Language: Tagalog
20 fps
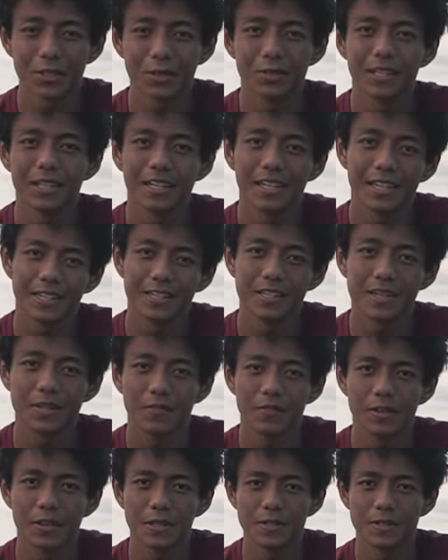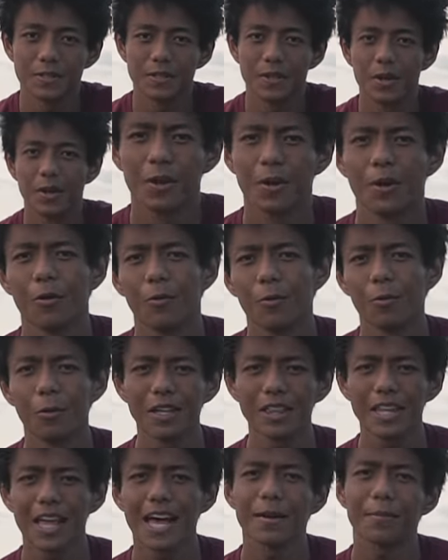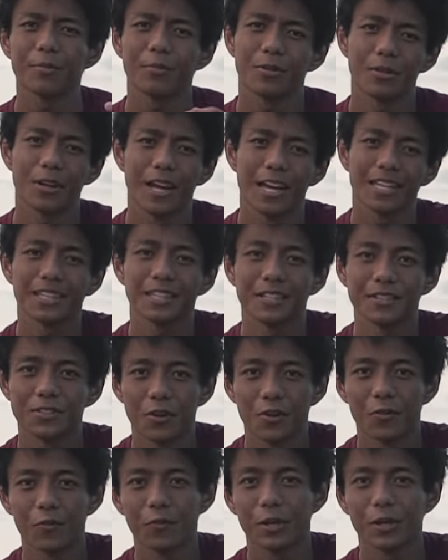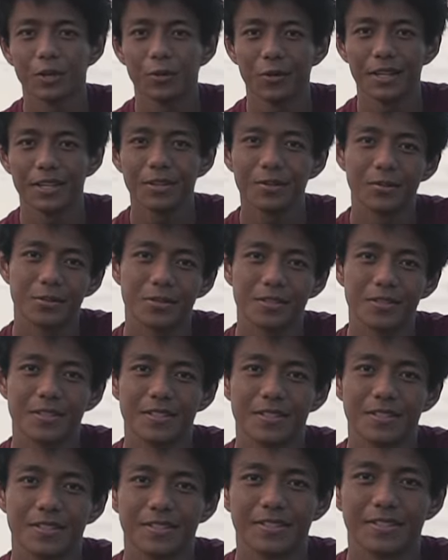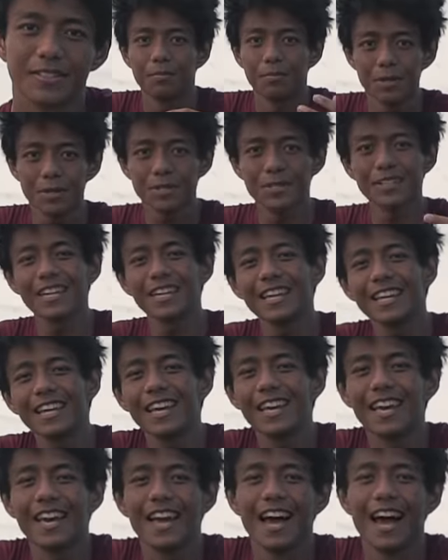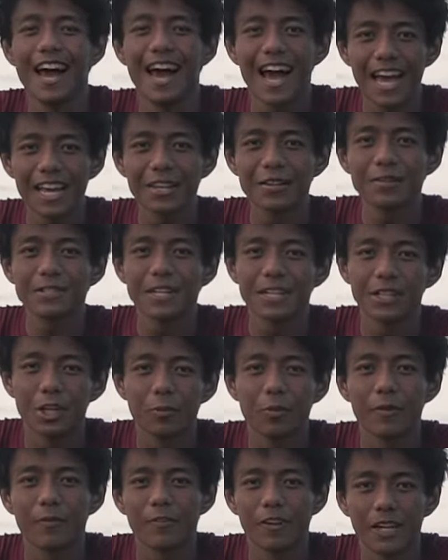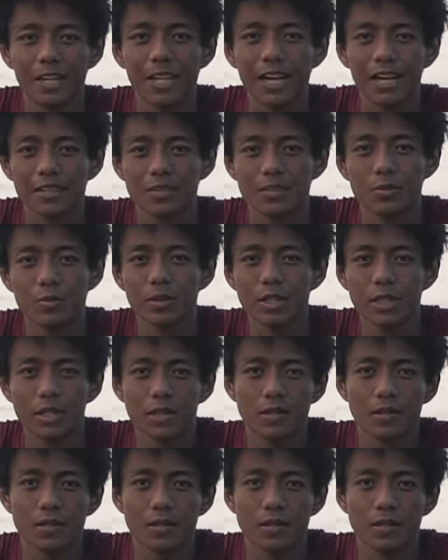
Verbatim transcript: kong nare-receive is, what app or editing software do I use? Personally, I use Adobe products which is